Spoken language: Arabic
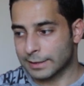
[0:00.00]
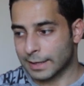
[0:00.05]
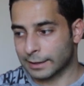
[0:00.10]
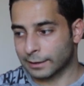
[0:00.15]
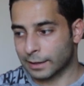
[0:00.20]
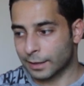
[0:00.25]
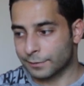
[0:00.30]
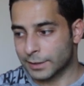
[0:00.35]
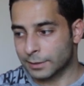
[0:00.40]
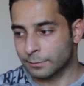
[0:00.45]

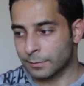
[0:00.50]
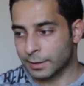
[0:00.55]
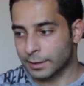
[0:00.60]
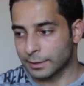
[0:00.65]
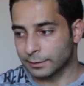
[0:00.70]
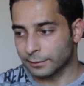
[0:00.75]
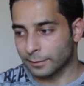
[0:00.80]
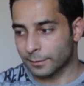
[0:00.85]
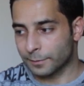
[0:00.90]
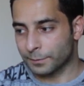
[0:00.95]
سكان لنفس
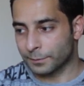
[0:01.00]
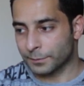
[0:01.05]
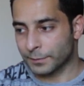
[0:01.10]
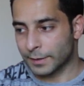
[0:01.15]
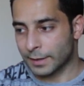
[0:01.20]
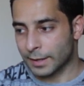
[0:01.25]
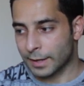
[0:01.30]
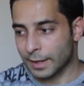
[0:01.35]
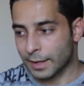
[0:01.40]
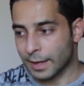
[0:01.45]
المريض
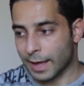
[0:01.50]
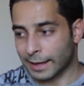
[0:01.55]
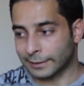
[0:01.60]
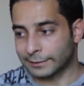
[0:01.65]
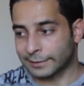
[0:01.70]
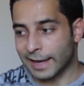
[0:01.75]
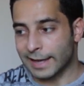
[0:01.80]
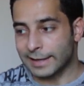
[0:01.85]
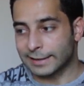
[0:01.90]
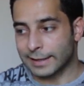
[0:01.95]

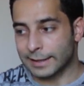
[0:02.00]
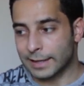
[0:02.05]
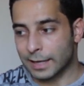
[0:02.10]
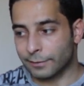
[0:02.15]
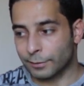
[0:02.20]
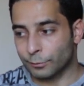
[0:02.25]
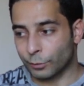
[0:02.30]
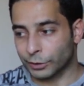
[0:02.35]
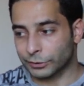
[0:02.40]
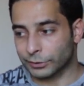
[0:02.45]
عندي هاي
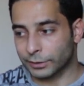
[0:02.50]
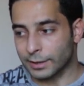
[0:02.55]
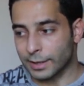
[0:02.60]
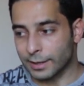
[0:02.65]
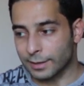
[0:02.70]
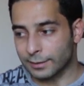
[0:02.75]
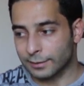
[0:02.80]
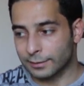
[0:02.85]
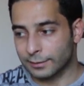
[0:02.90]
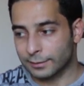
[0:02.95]
الكثافة
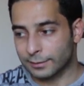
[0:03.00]
المحيطية